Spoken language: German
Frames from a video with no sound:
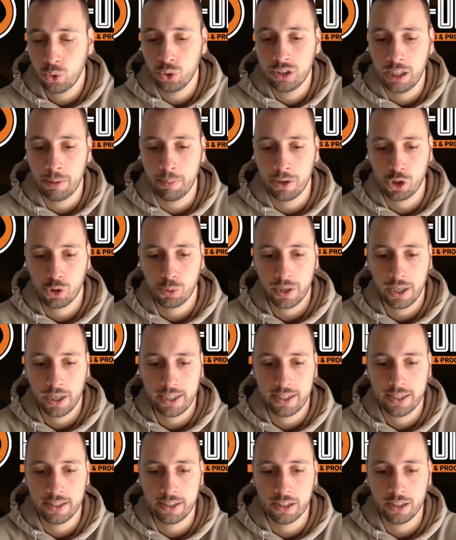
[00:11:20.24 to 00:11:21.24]
und
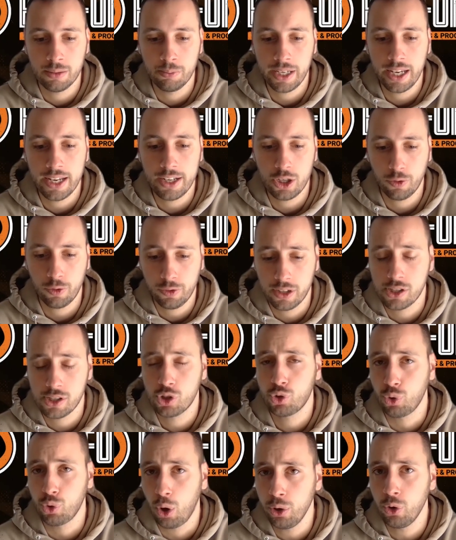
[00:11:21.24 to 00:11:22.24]
dementsprechend ähm, gehe ich auf das
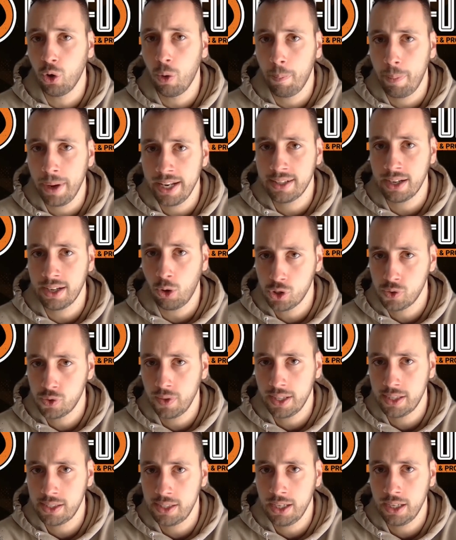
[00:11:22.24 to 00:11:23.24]
Toronto-Bet
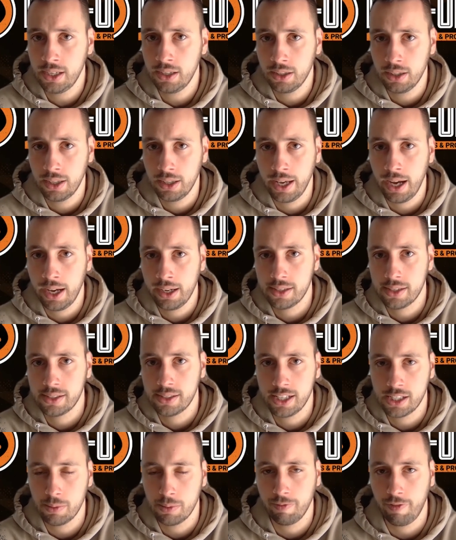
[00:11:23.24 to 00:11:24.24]
Auswärtssieg. Ja, das
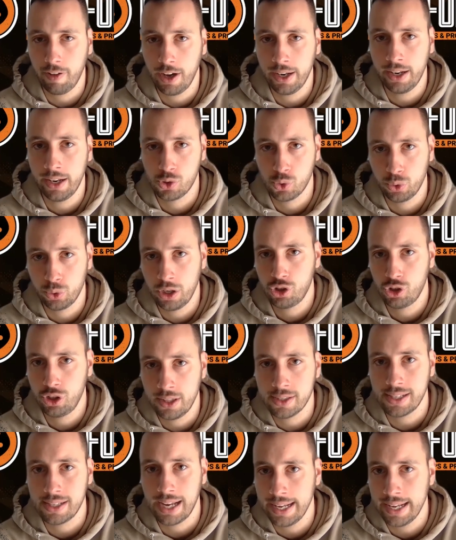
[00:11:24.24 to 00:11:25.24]
heißt im Fall eines
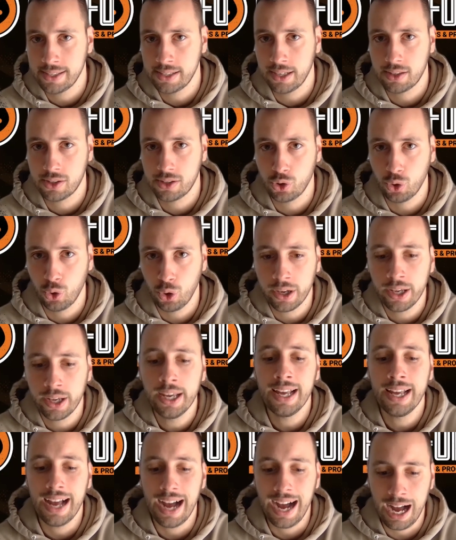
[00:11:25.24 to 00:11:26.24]
Unentschiedens Einsatz zurück,
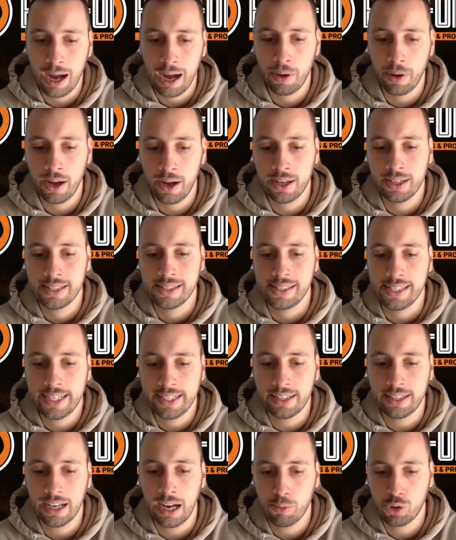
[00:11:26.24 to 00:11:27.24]
aber Sieg
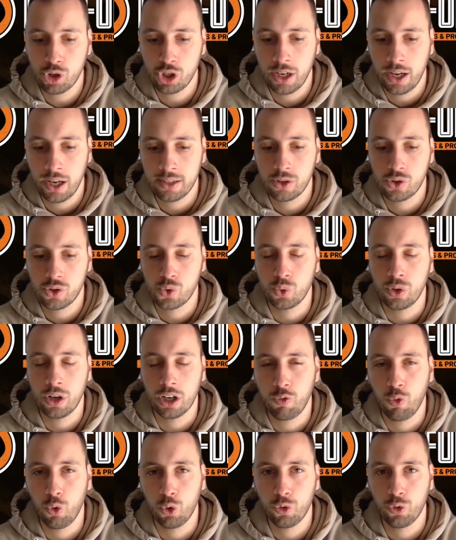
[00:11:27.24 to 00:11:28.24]
Darmstadt zu einer
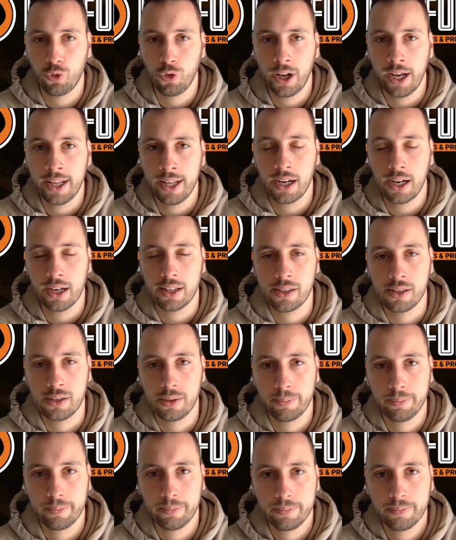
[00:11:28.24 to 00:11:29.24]
Quote von 1,80.
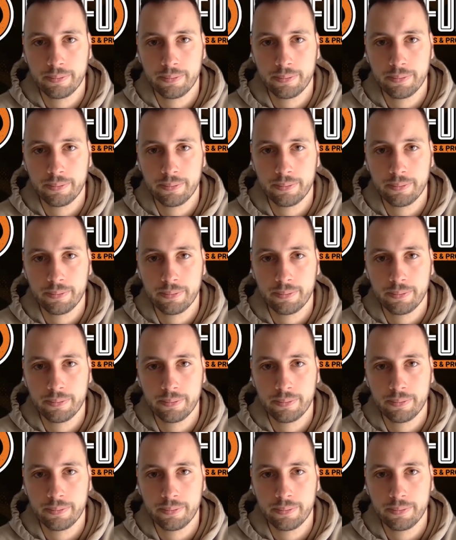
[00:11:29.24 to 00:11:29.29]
